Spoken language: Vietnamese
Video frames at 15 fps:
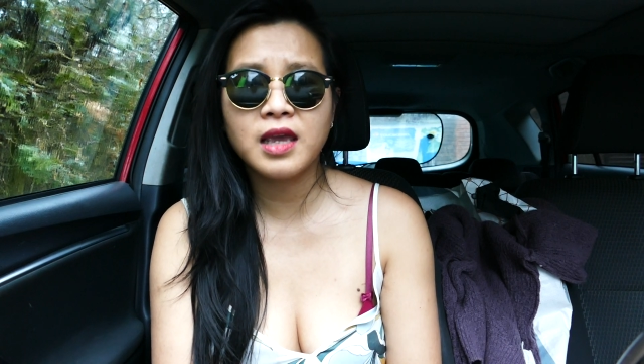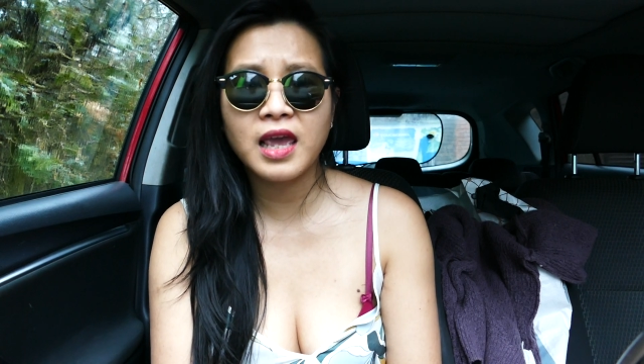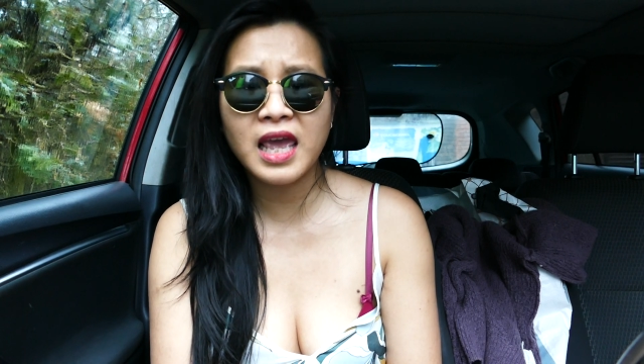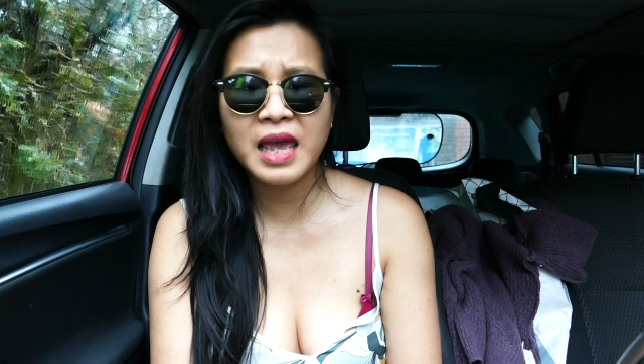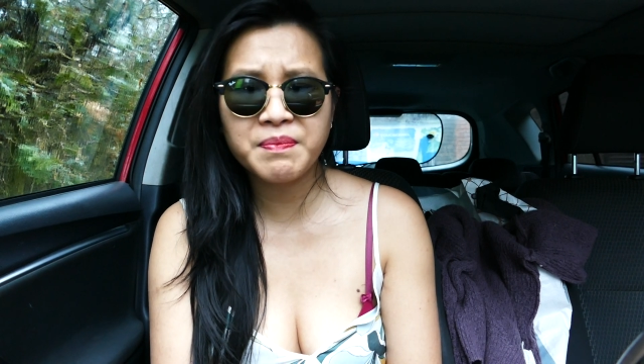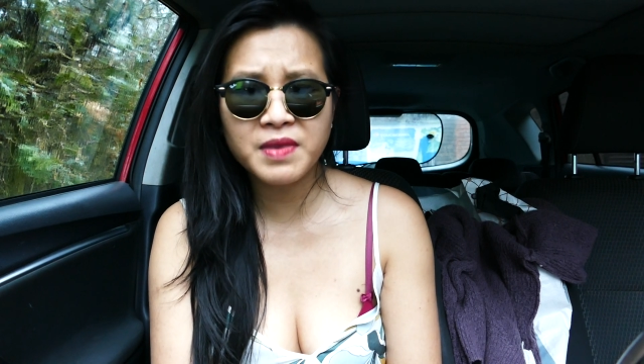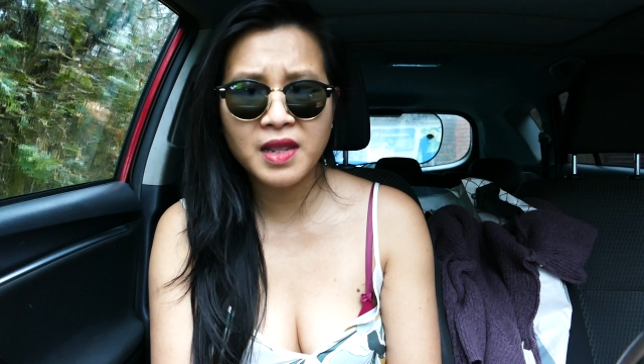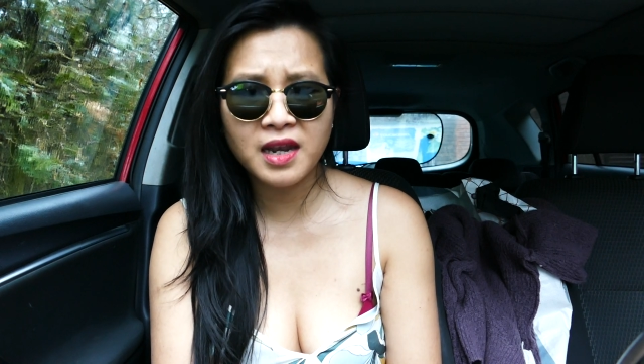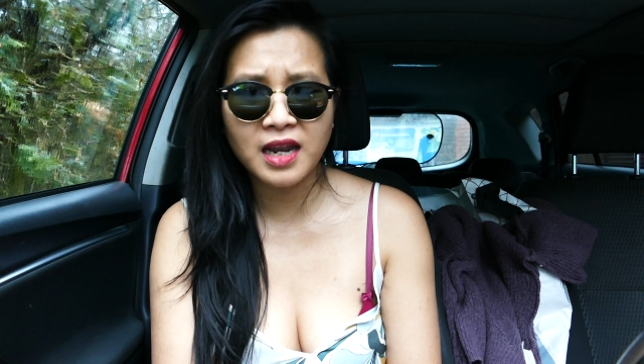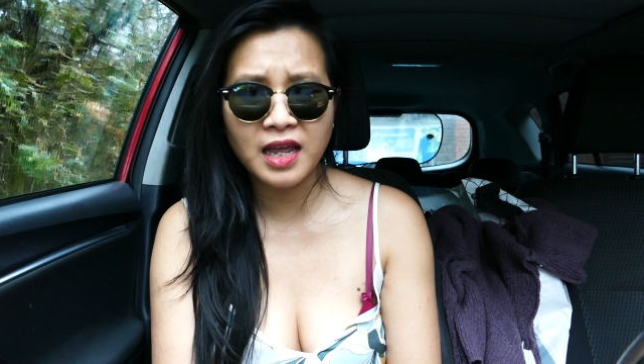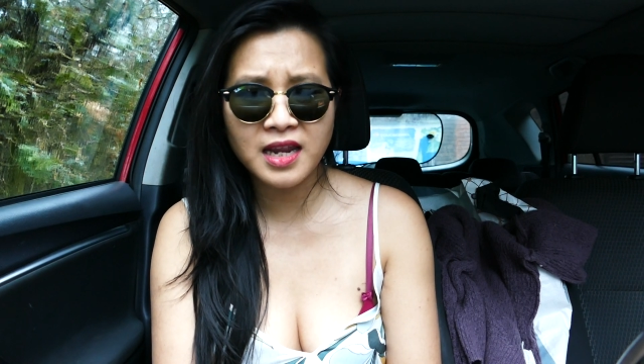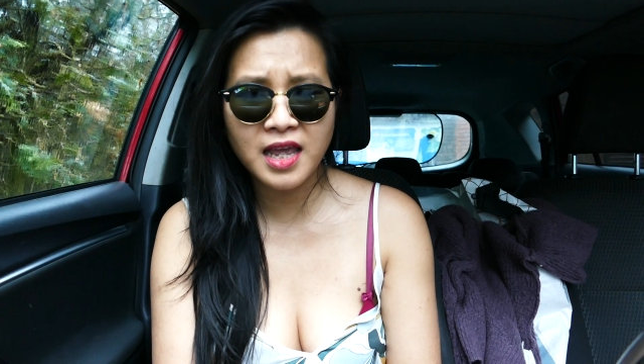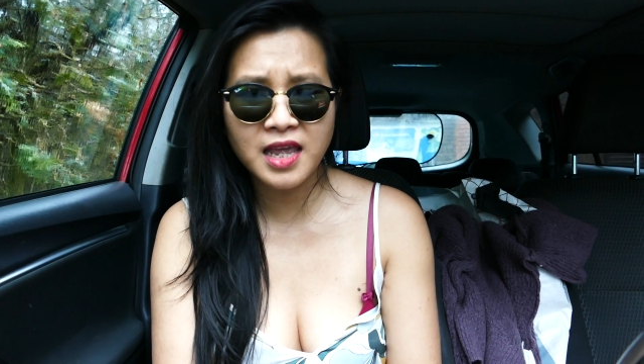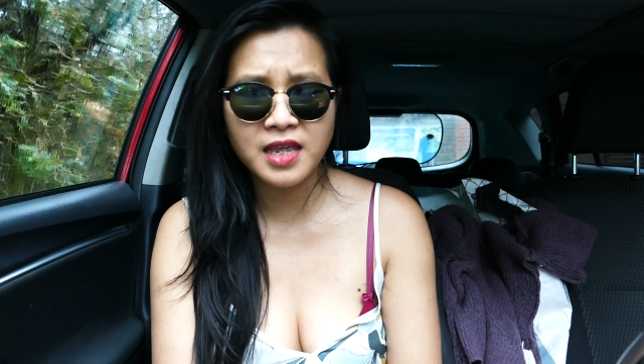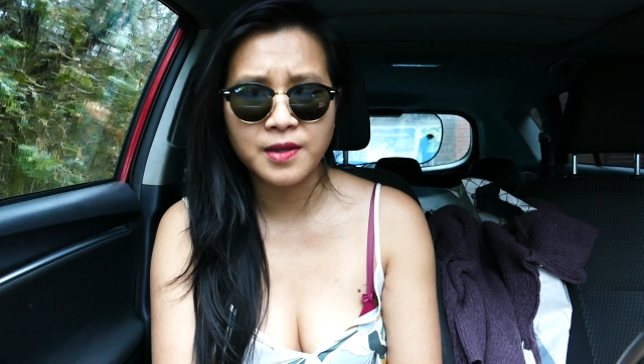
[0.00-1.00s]
em nhìn
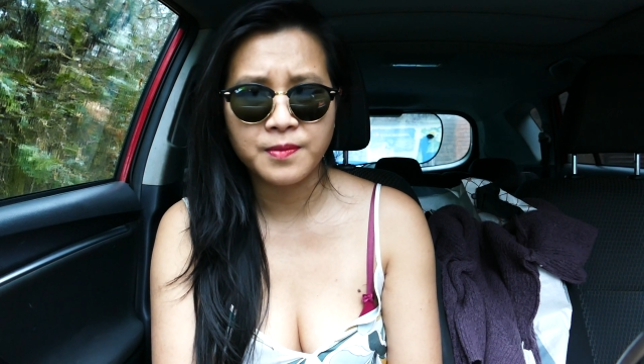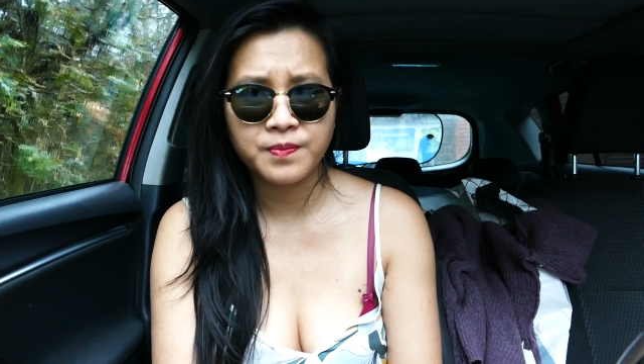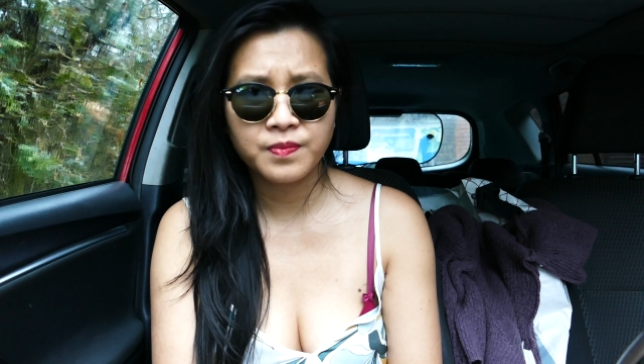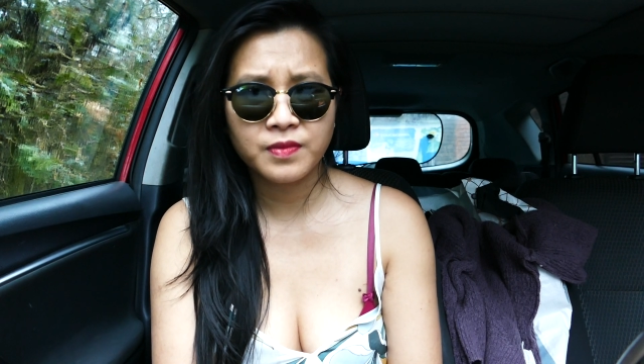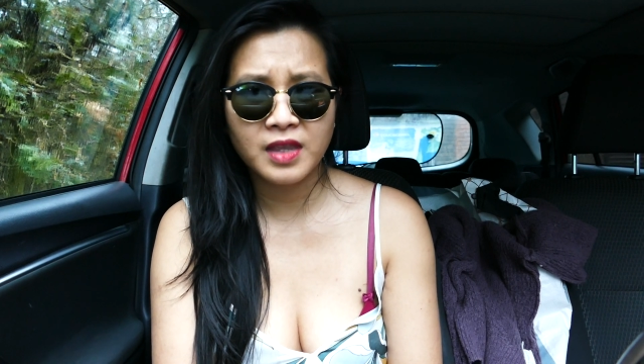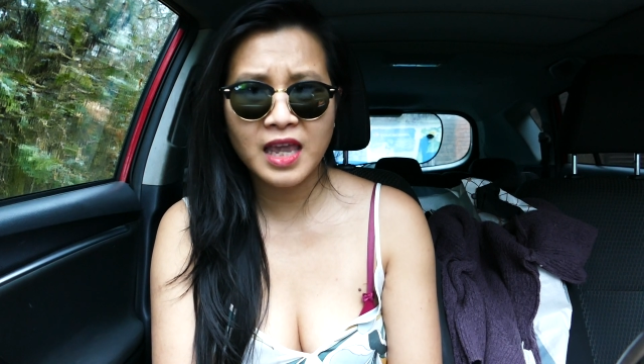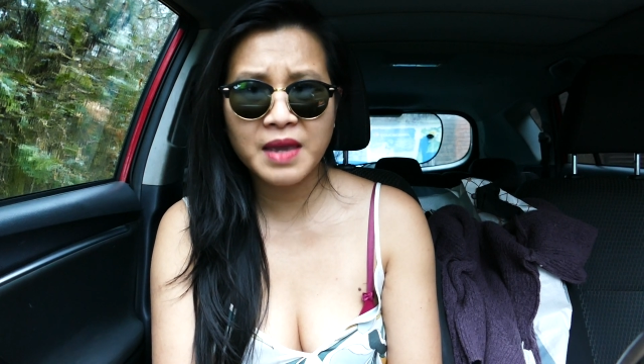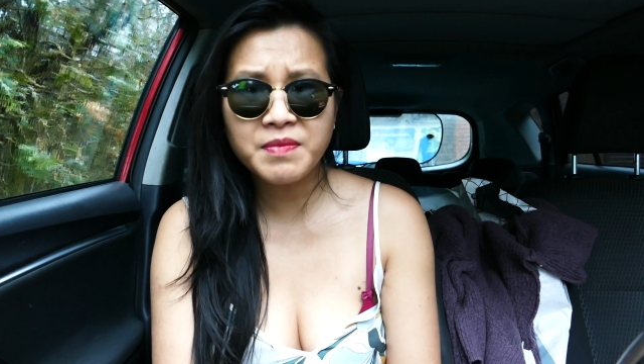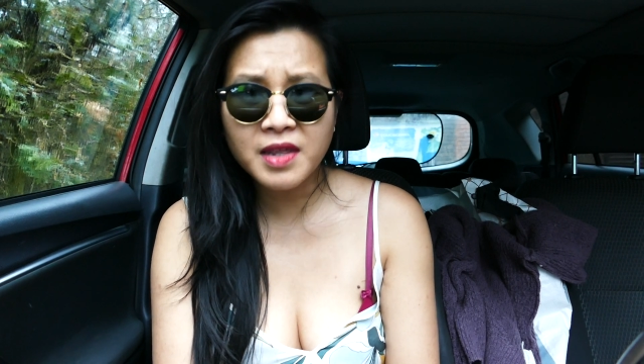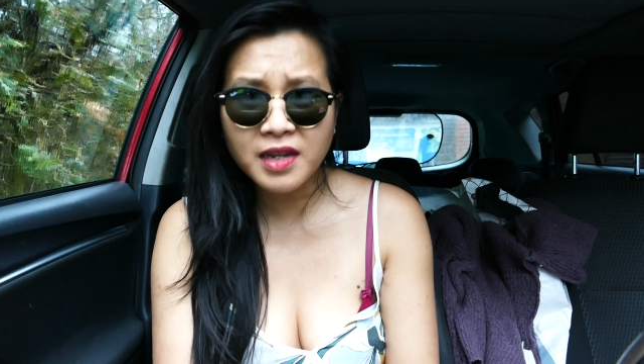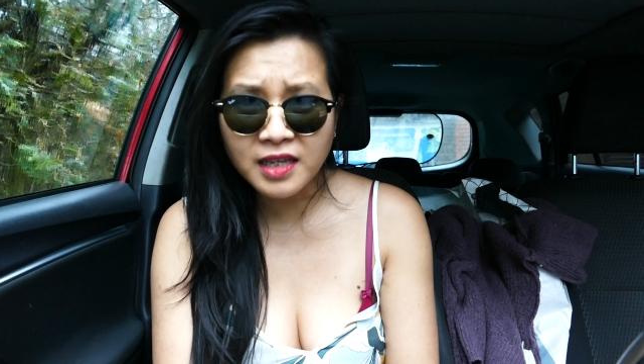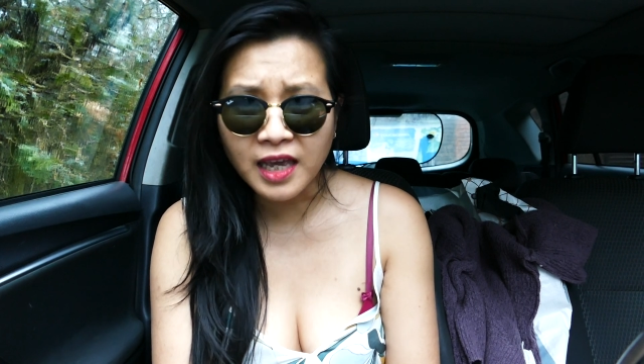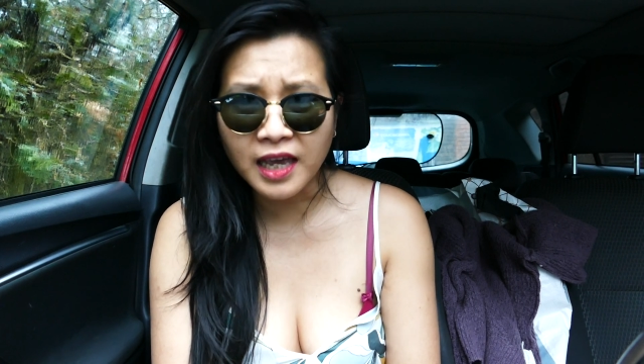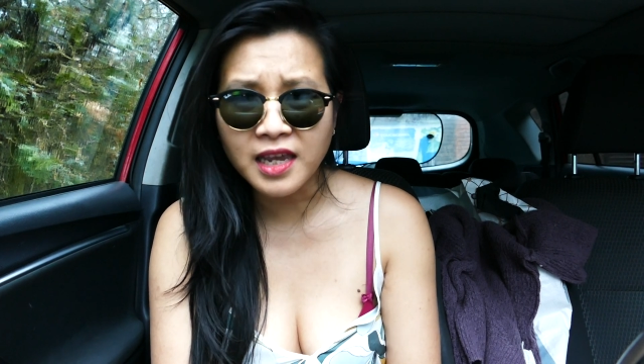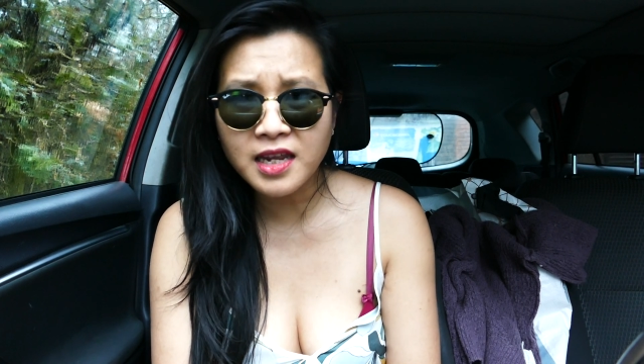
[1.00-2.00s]
lại đi, em
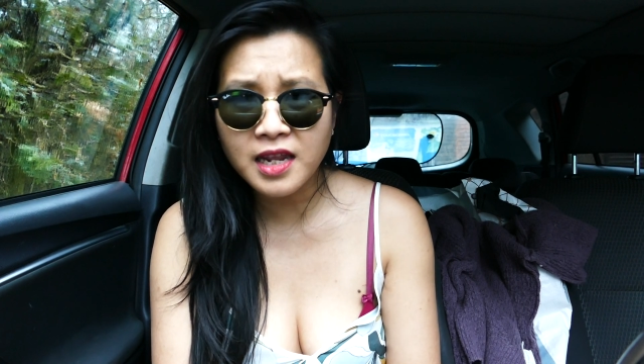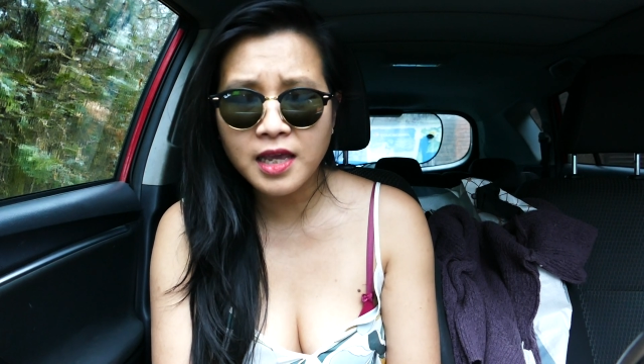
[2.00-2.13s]
nhìn kỹ